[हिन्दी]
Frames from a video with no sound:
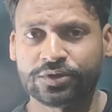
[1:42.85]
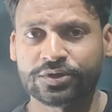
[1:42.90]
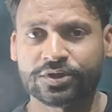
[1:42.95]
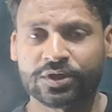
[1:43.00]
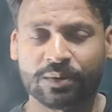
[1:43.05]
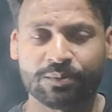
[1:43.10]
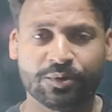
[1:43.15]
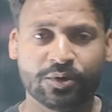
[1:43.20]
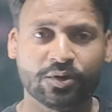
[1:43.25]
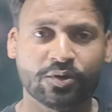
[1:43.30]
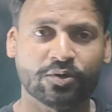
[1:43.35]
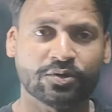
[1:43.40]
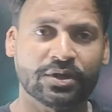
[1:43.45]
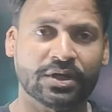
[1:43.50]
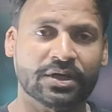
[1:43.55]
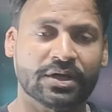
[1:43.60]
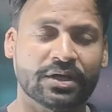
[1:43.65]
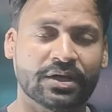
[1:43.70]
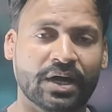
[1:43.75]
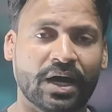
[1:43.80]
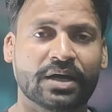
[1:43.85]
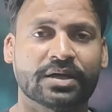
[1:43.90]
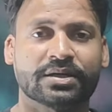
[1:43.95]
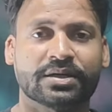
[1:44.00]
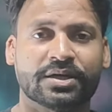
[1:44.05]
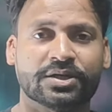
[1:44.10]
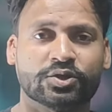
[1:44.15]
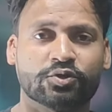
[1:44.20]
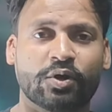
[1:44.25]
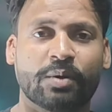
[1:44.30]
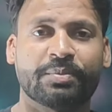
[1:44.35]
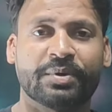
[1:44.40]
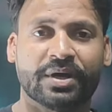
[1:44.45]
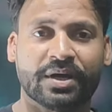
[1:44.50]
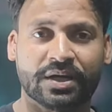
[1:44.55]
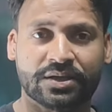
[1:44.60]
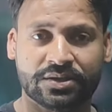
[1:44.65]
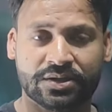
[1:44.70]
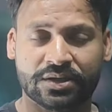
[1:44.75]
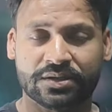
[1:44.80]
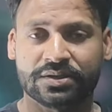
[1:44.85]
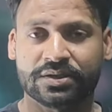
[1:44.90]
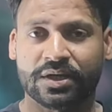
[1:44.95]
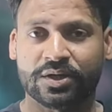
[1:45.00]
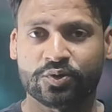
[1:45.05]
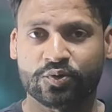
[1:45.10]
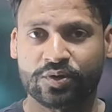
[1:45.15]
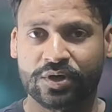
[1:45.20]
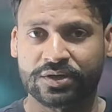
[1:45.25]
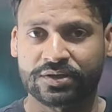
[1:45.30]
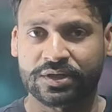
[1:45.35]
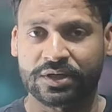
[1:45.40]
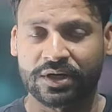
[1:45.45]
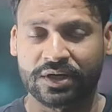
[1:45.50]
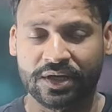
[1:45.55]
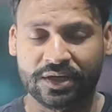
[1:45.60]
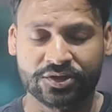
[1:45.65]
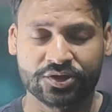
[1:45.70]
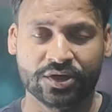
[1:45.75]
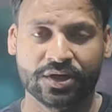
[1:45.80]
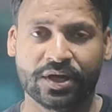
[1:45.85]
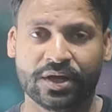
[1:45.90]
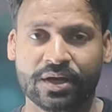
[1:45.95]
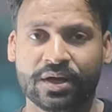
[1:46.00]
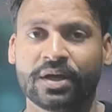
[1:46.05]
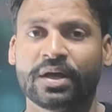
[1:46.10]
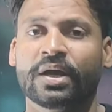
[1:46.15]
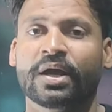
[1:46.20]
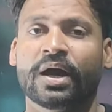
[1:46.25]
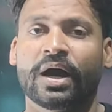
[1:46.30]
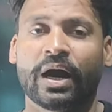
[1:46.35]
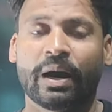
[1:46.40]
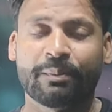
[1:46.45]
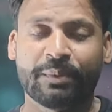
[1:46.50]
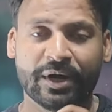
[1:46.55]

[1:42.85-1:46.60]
उन सभी को दरकिनार करते हुए आप एक अच्छी से एजुकेशन ले सकें